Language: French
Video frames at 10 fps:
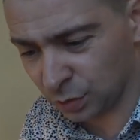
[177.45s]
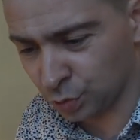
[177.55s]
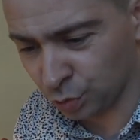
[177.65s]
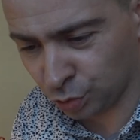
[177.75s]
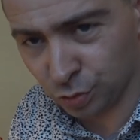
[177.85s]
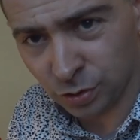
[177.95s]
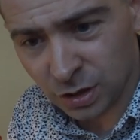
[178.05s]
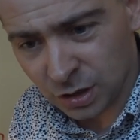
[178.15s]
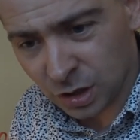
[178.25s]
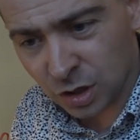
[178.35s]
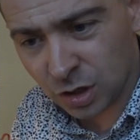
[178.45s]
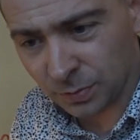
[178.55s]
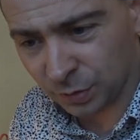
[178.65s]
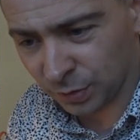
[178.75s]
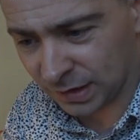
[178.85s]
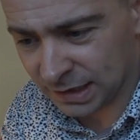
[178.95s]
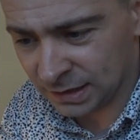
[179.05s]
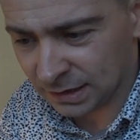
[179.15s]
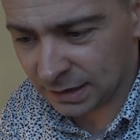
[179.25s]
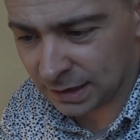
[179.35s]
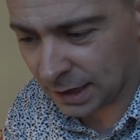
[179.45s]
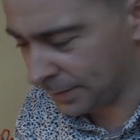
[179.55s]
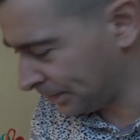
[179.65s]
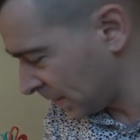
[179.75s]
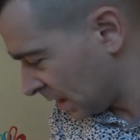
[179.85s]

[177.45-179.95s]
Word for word: dessus, comme ceci, là.